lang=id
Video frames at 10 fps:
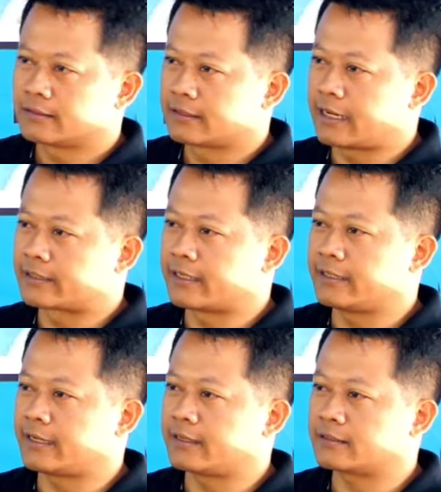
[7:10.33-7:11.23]
Nggak ada
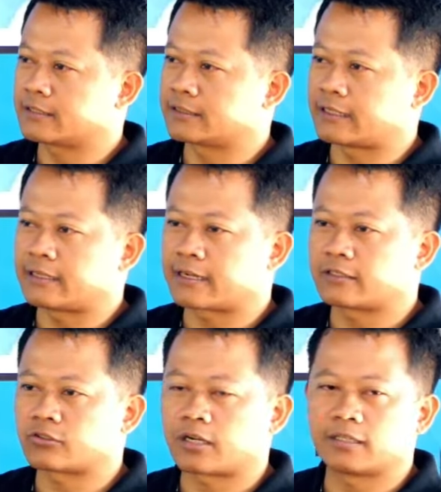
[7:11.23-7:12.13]
yang
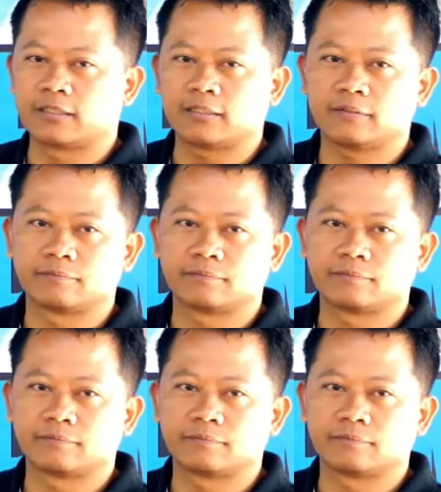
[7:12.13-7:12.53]
ditanyakan soal ini.